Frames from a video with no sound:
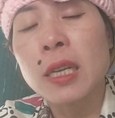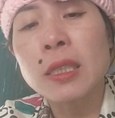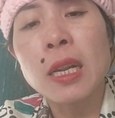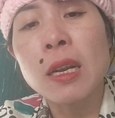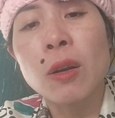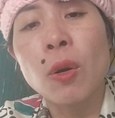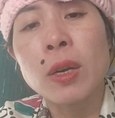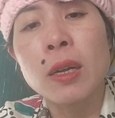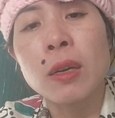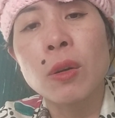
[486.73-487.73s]
chắc chắn là
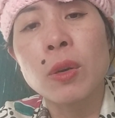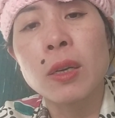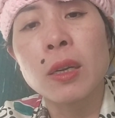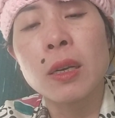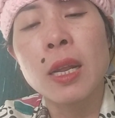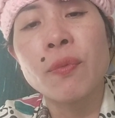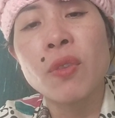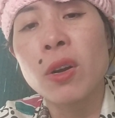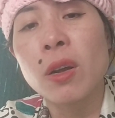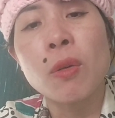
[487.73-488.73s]
con ờ, con lê
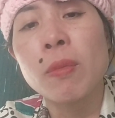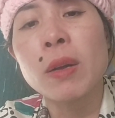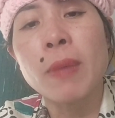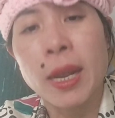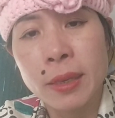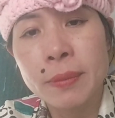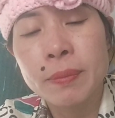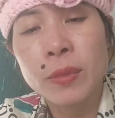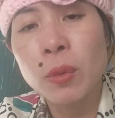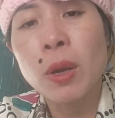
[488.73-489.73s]
phương nó không mướn mày
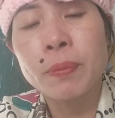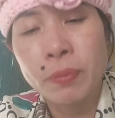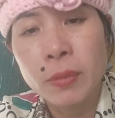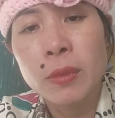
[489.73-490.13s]
đúng không